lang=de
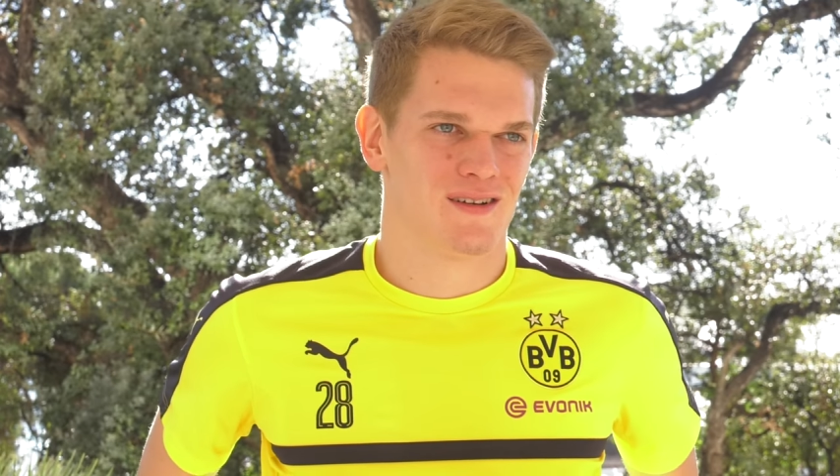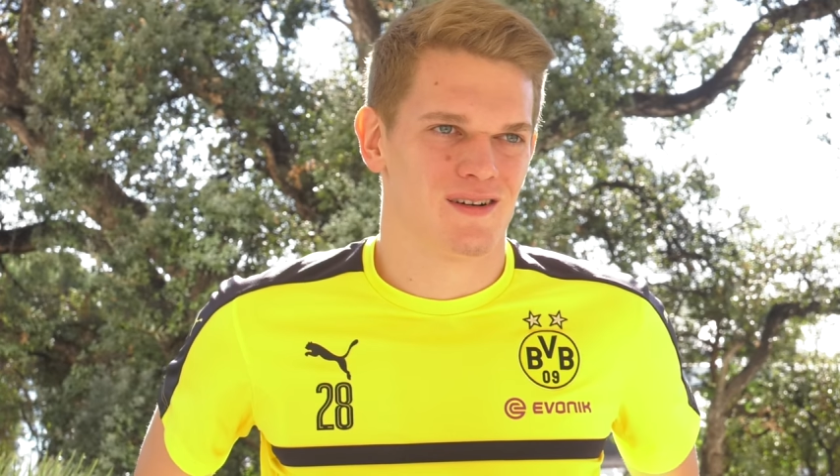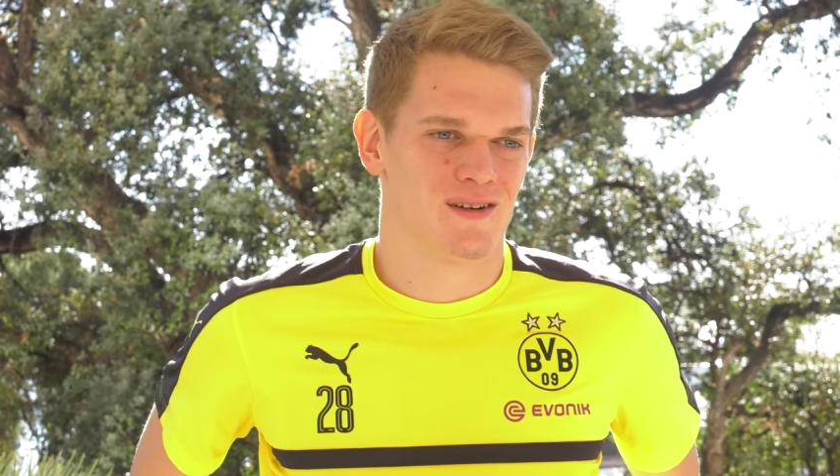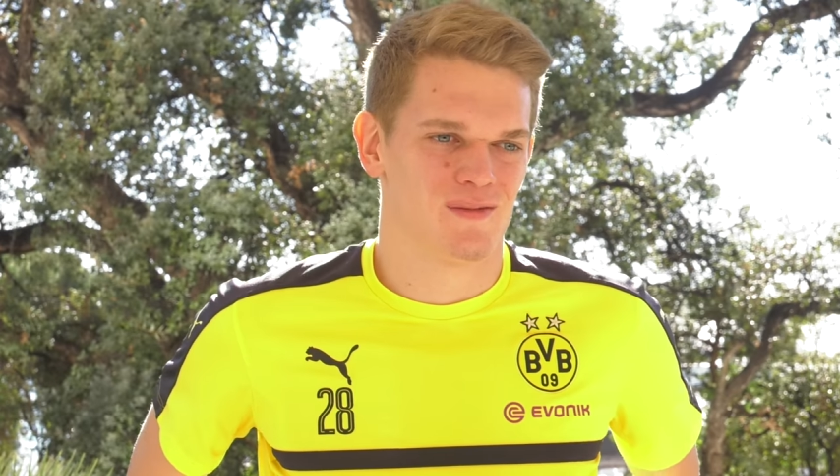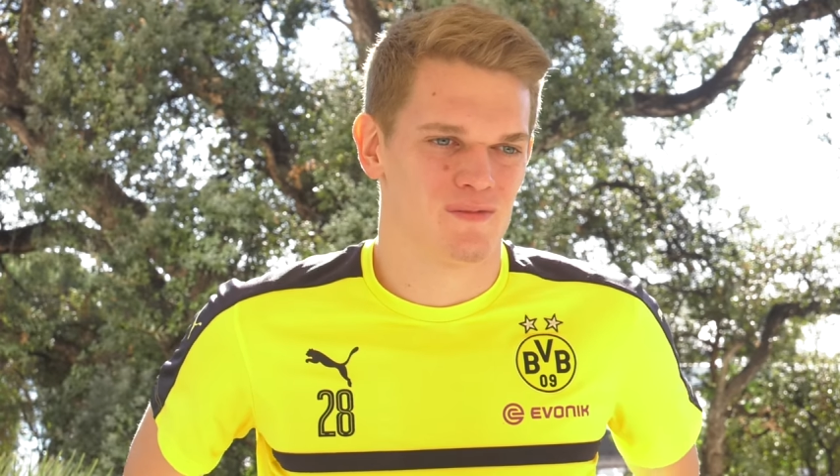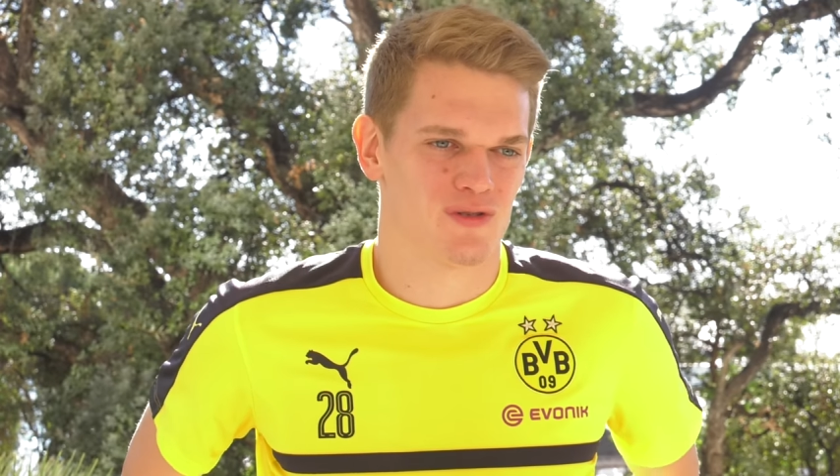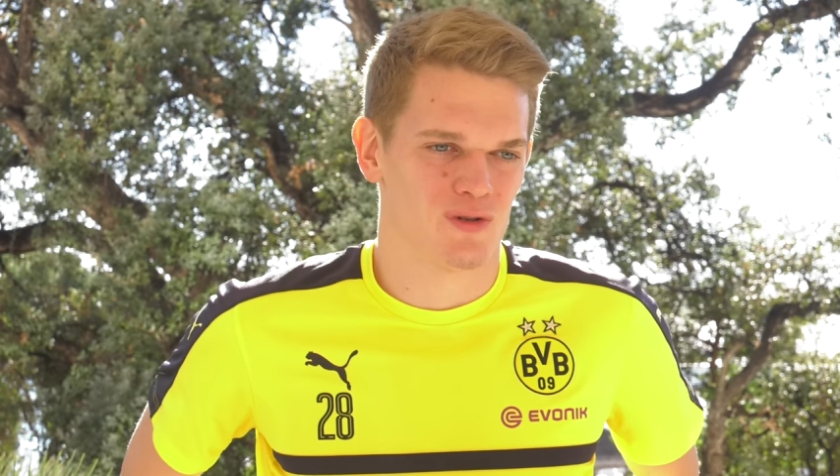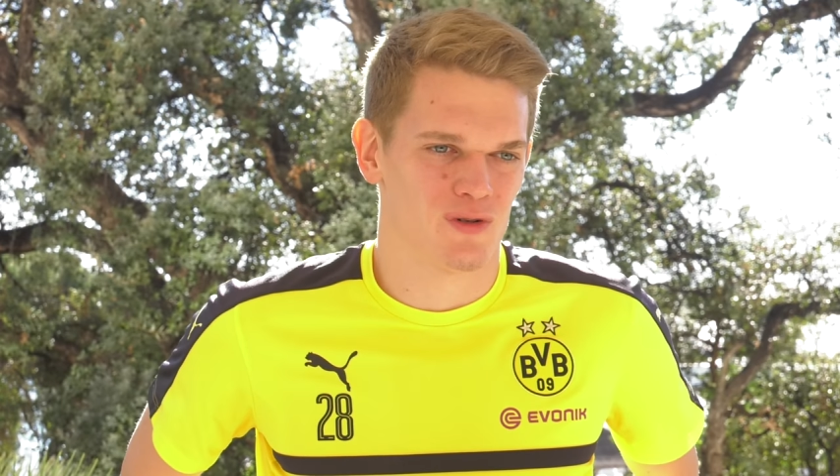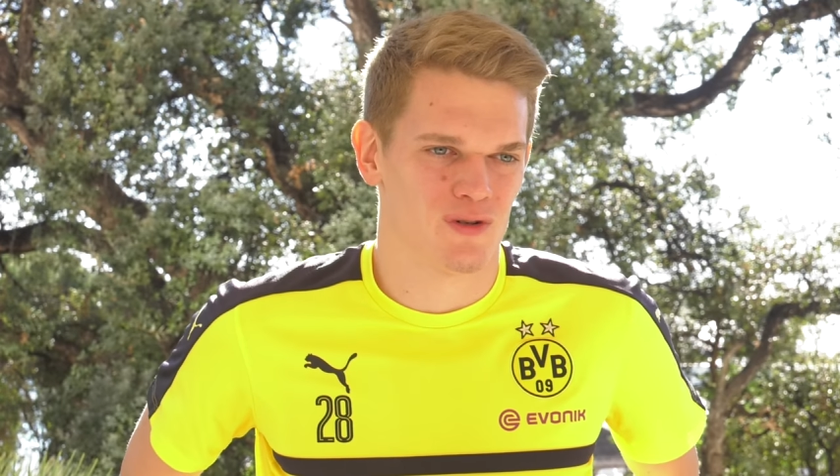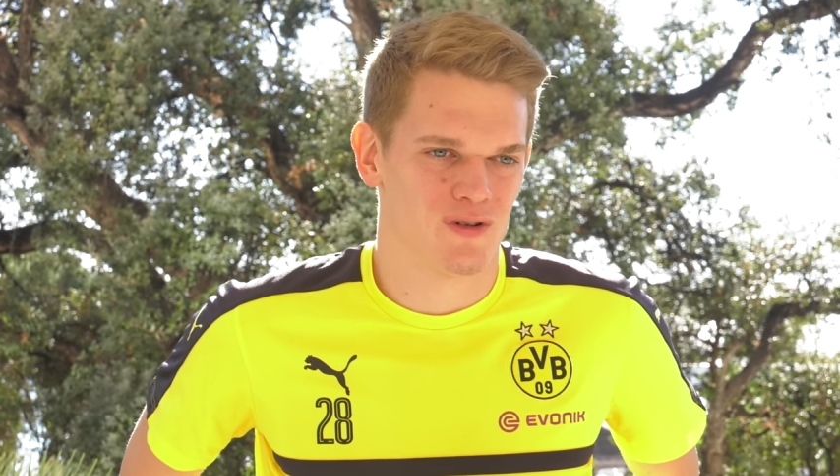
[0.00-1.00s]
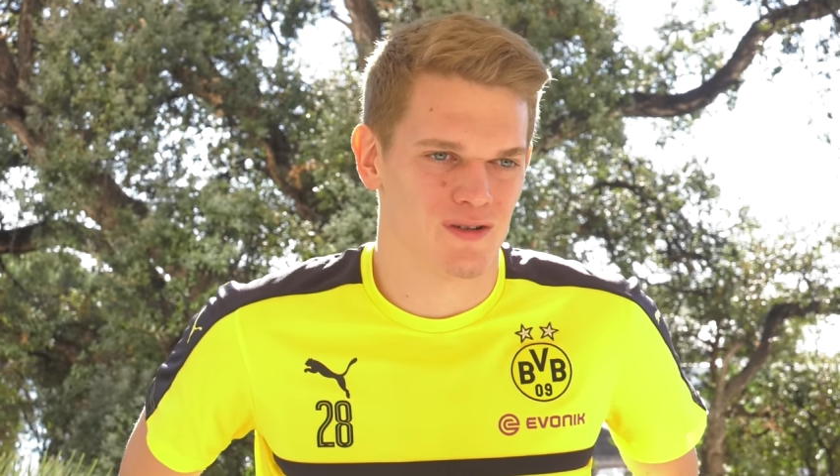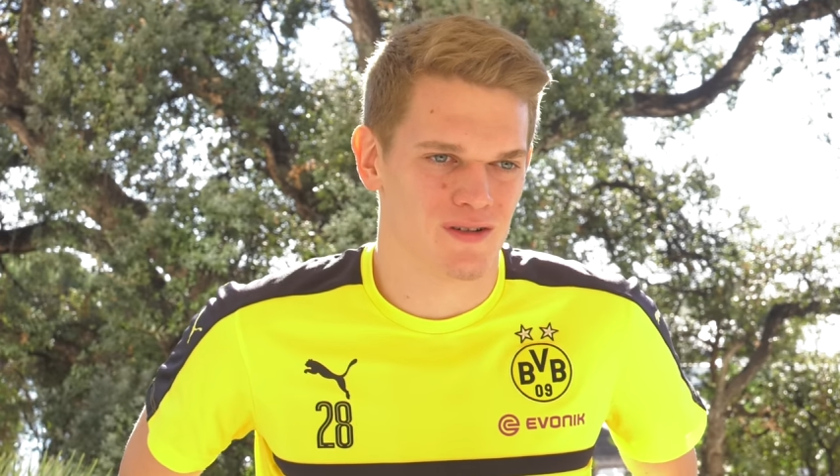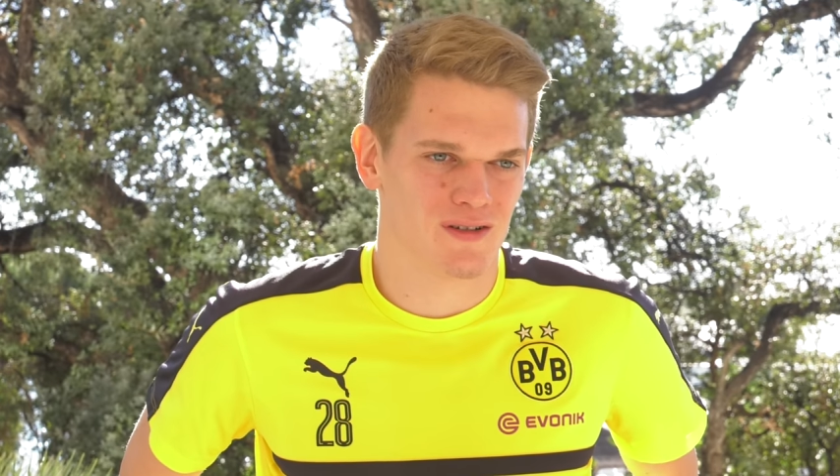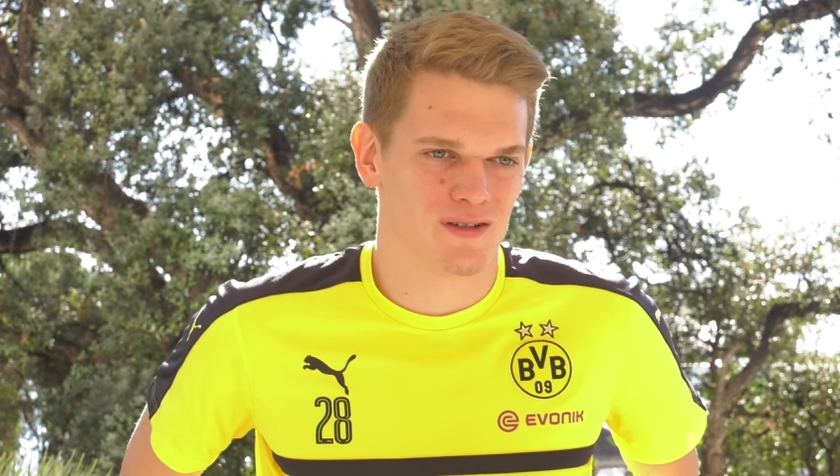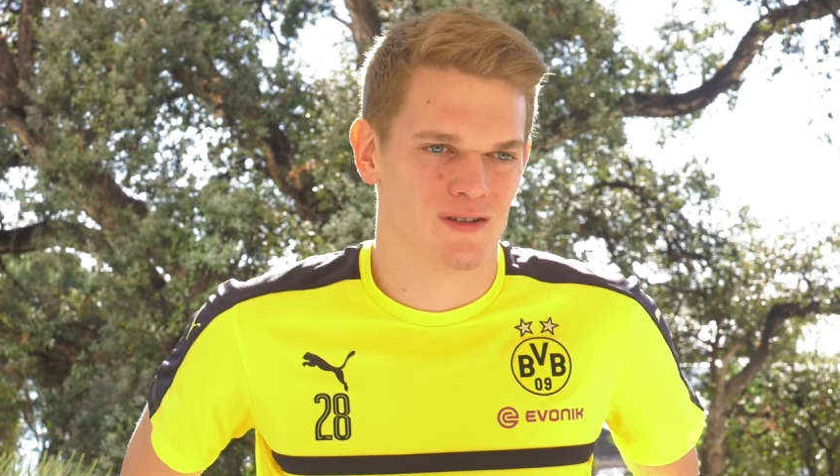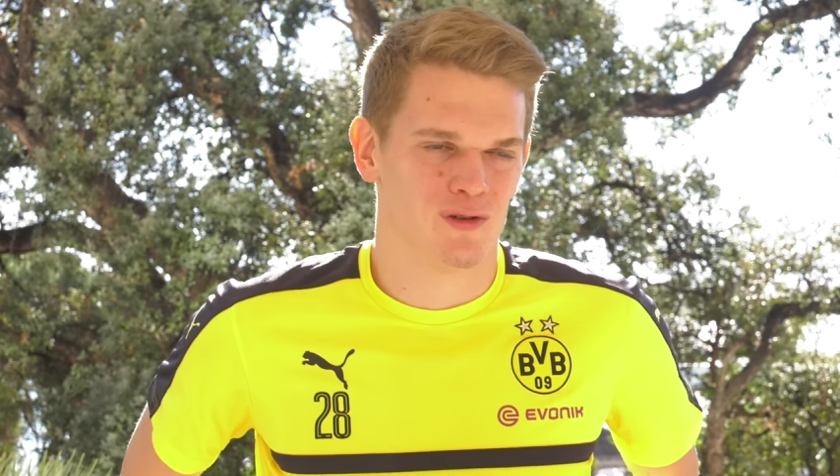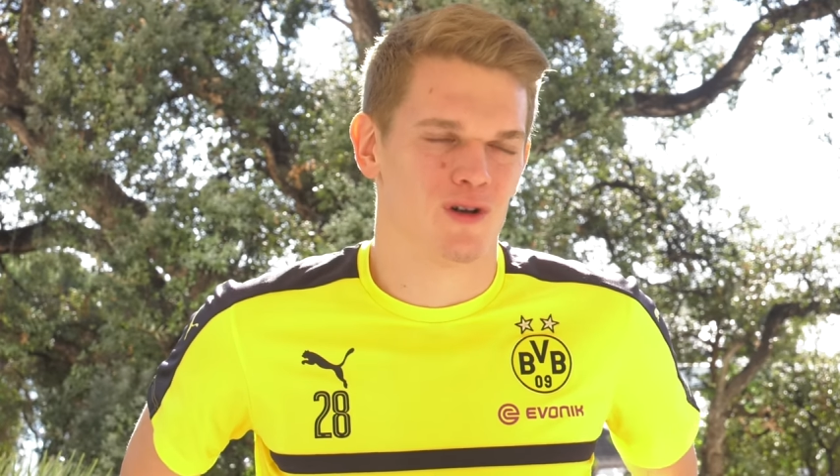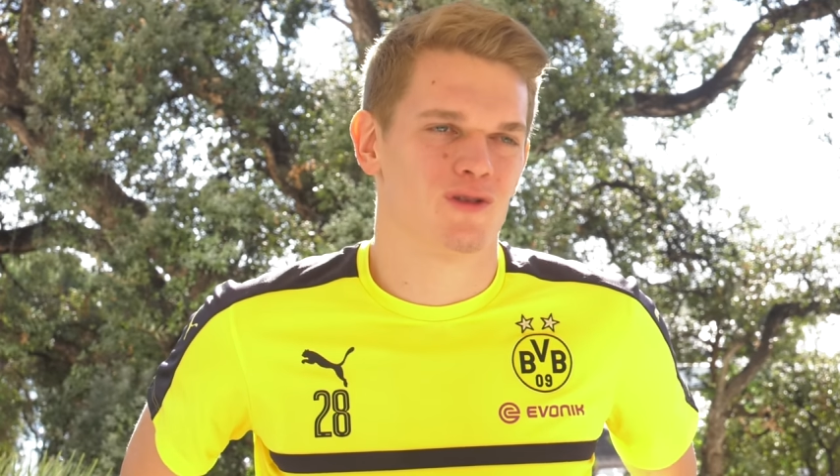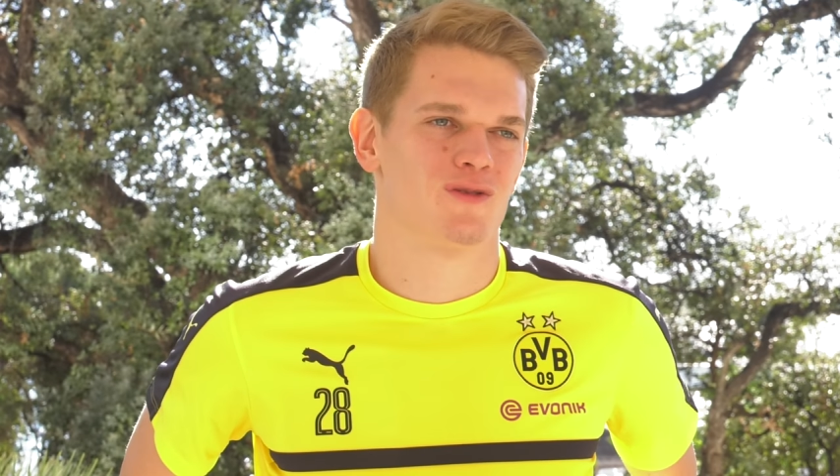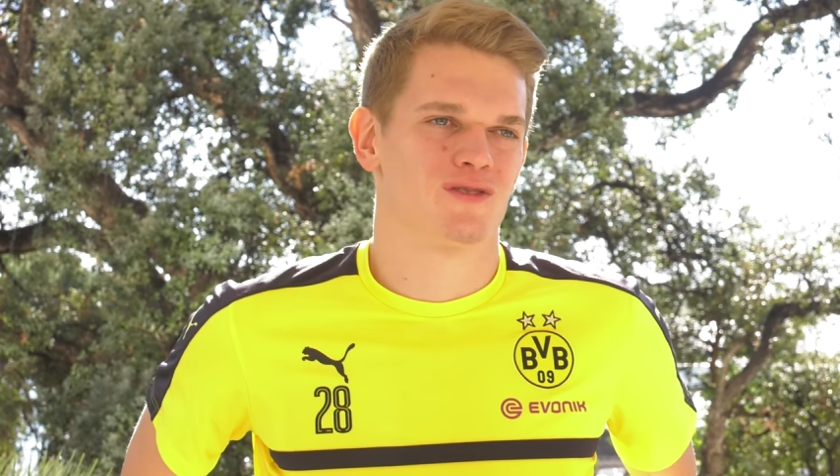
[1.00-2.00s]
ähm, so in
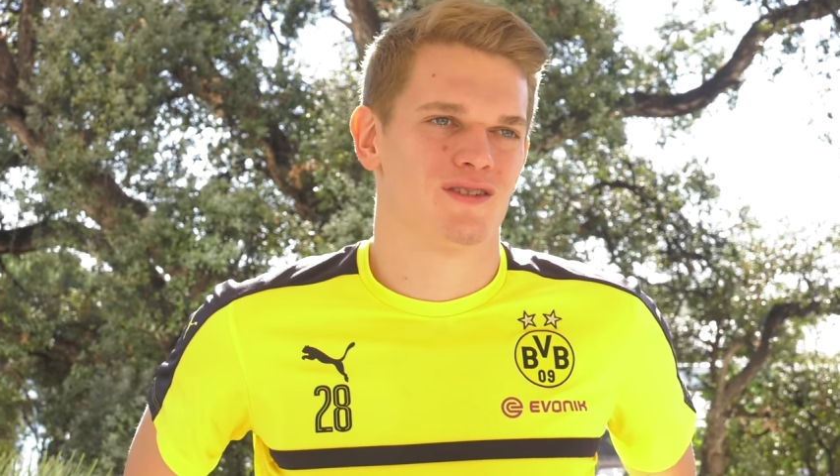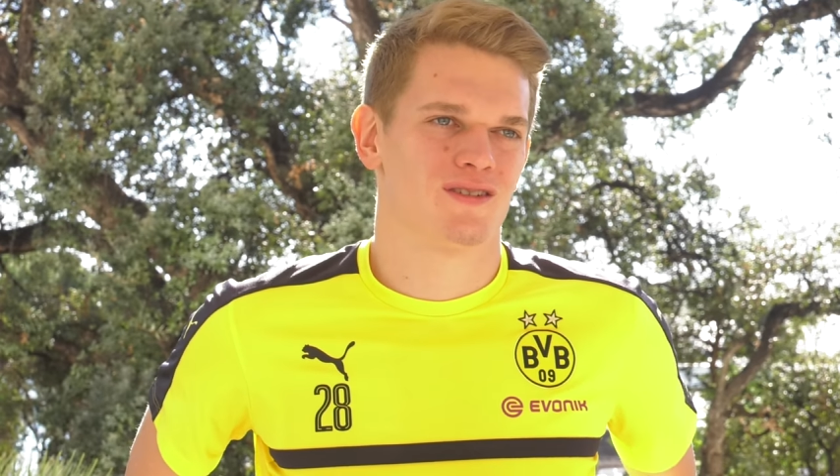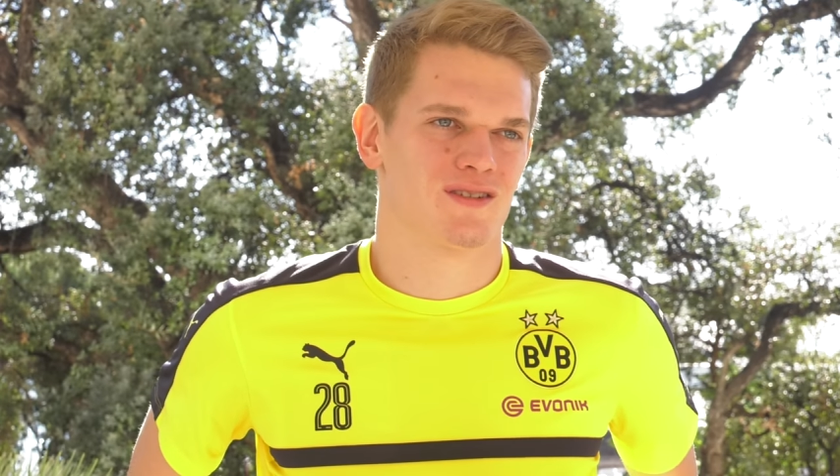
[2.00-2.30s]
Ordnung sind,